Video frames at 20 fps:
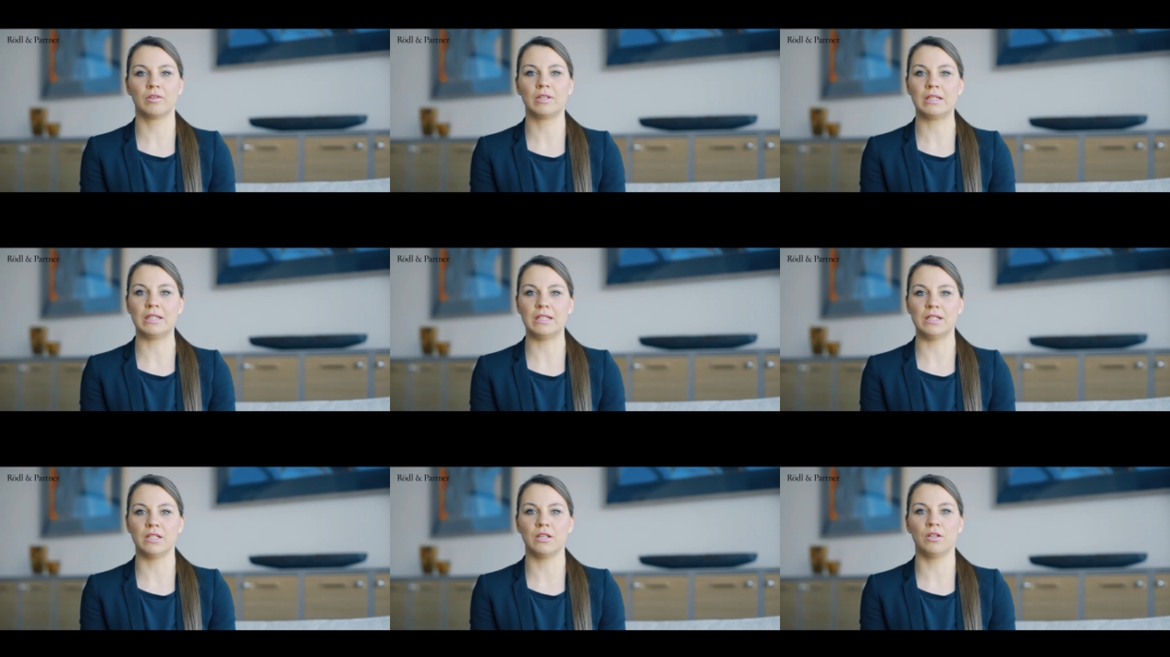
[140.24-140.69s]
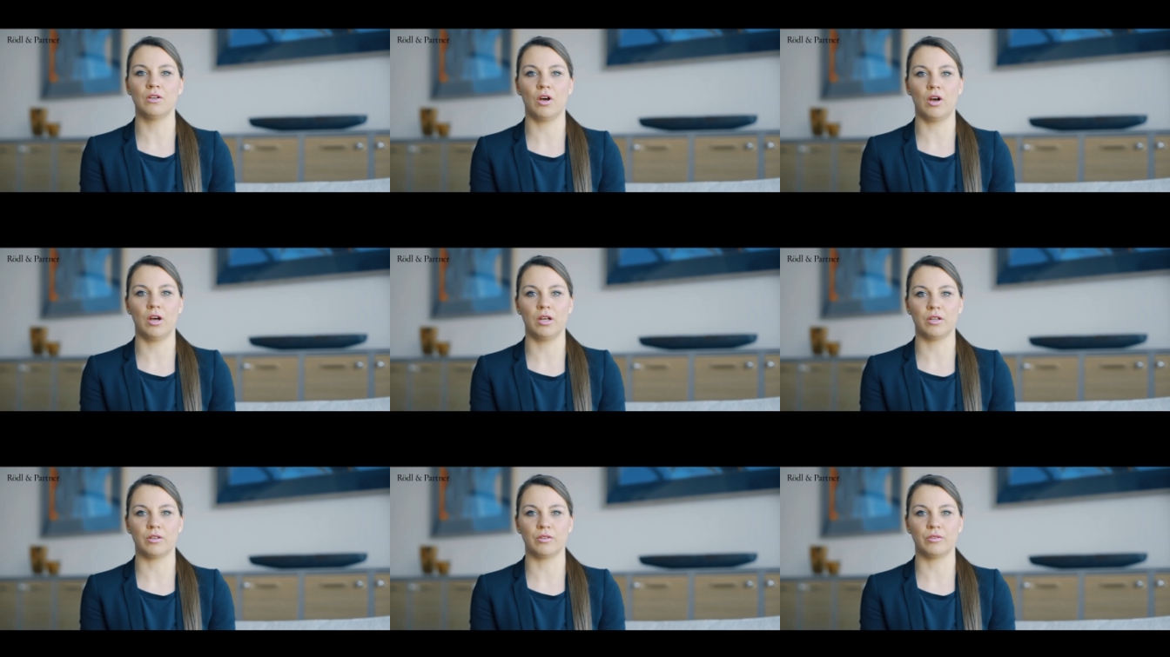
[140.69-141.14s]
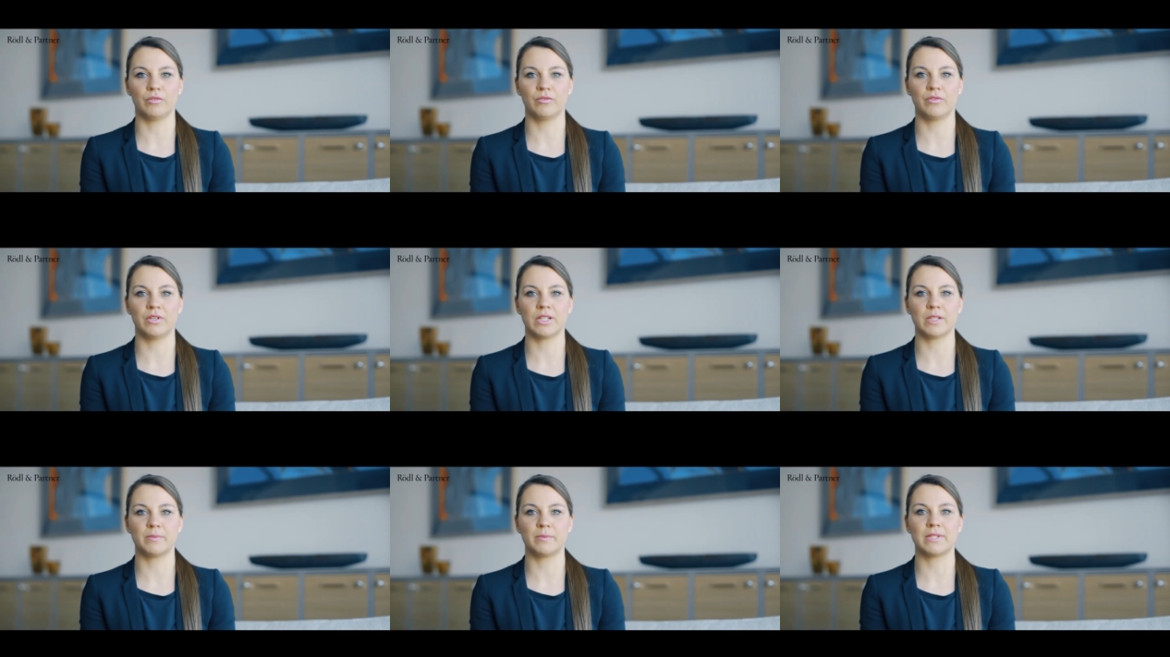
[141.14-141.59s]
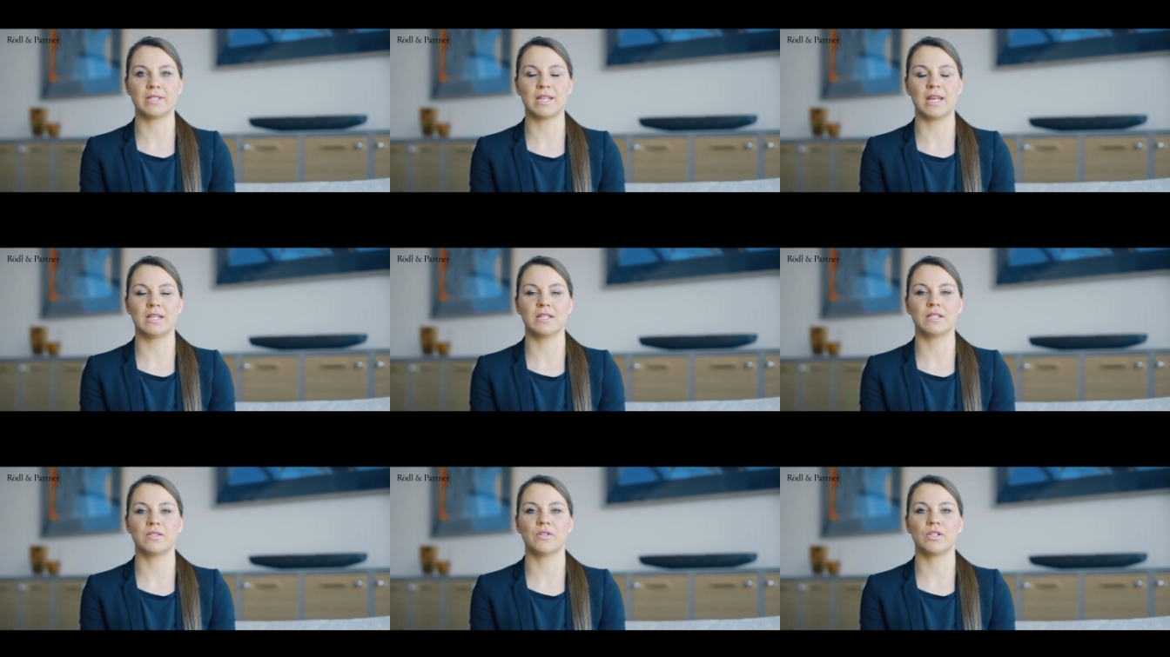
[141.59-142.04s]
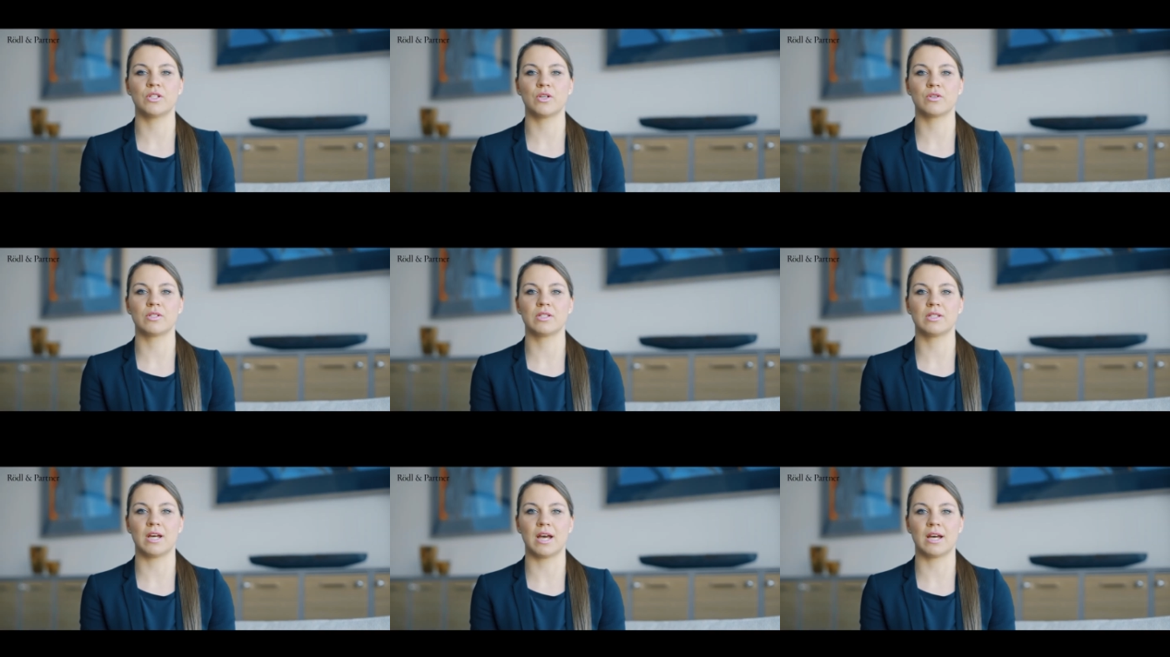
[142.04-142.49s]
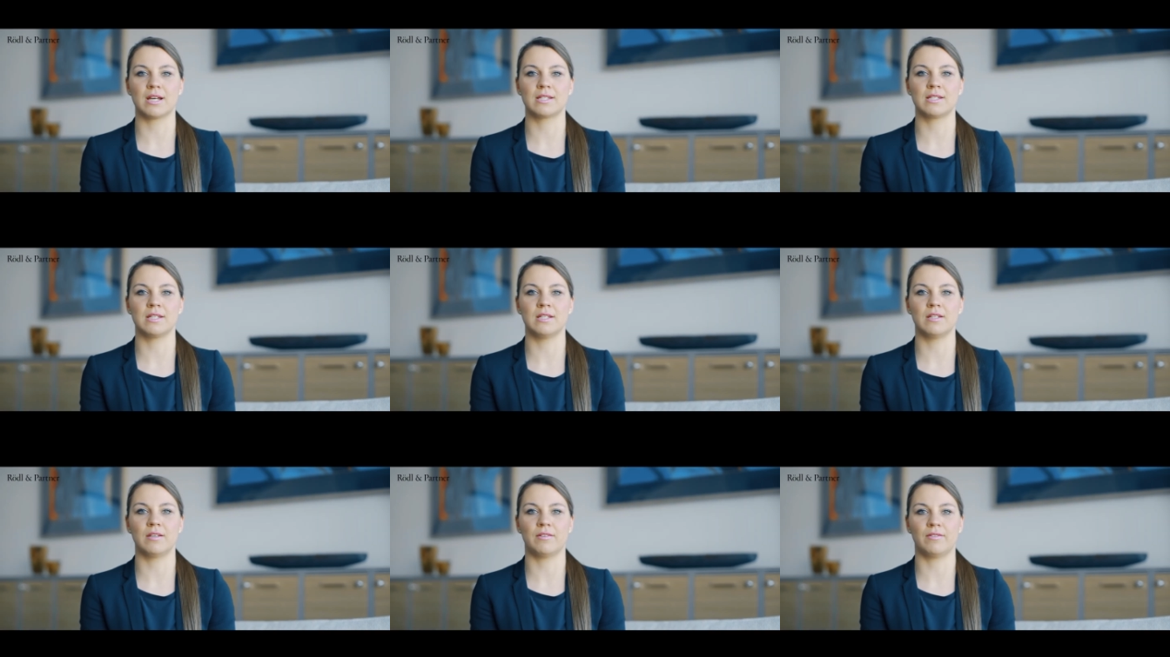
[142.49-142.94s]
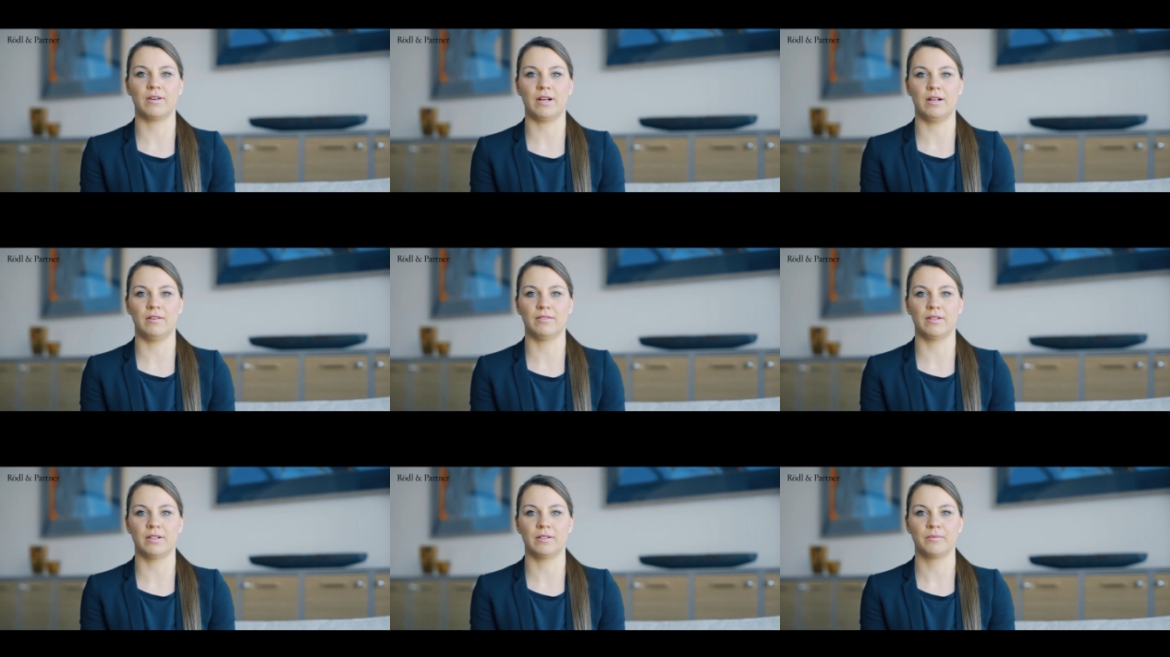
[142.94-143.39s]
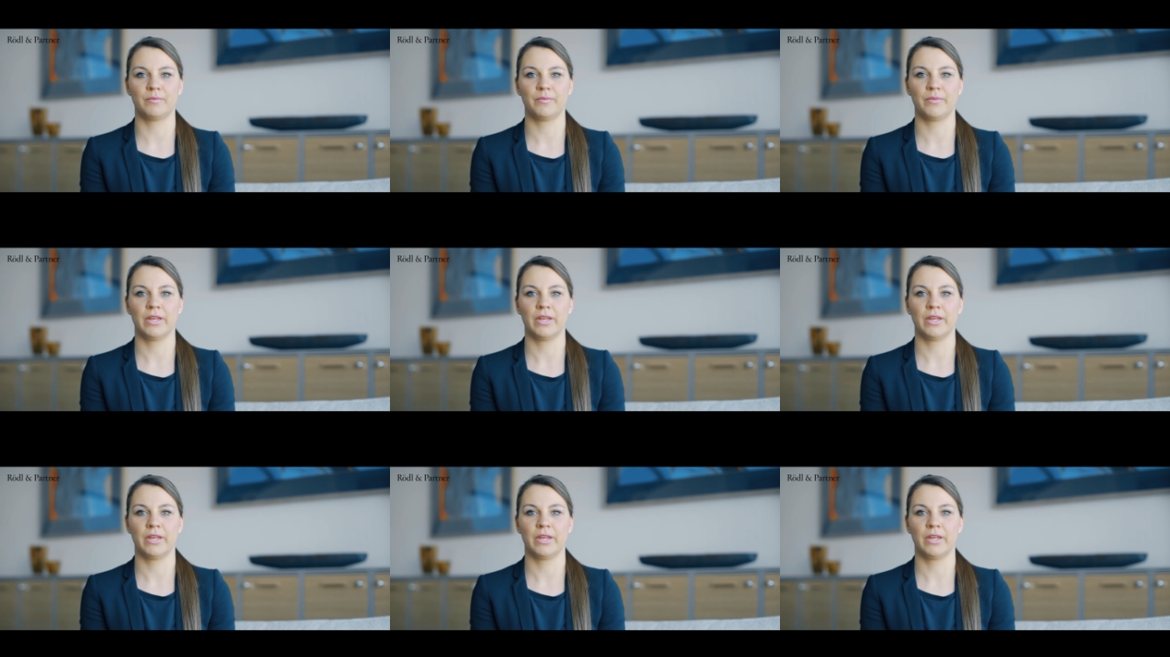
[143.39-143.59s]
und nicht in Euro, wie es bis Ende 2018 der Fall war.